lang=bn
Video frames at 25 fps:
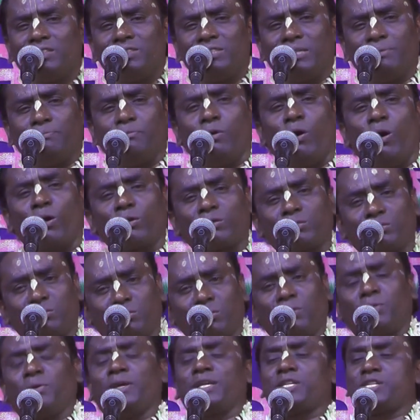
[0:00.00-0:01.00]
যে
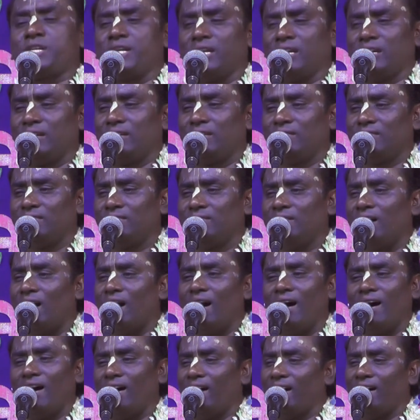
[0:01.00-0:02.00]
ভক্ত রয়েছে
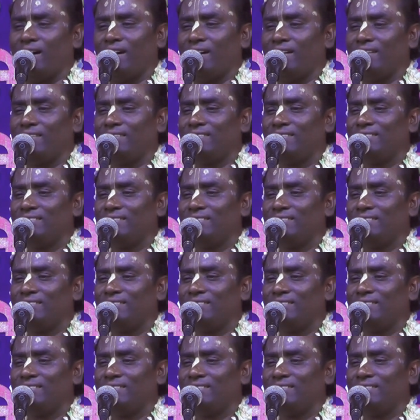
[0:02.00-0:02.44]
আহা